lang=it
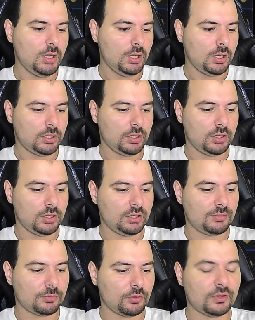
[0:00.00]
e
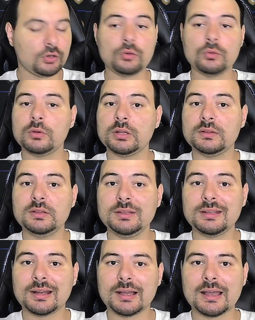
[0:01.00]
riproverò
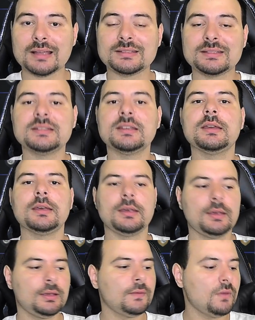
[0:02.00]
lunedì ragazzi e